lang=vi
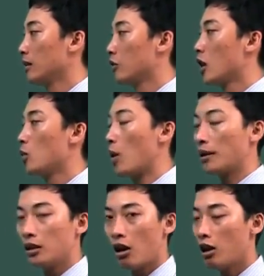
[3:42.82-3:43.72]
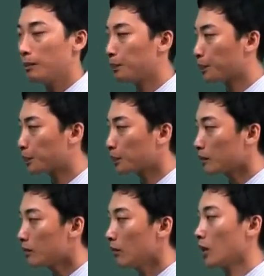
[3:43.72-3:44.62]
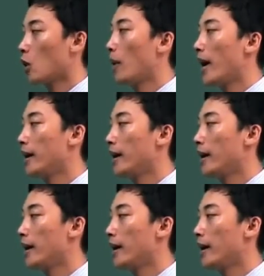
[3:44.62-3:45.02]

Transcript: trên quãng đường đó. Câu B,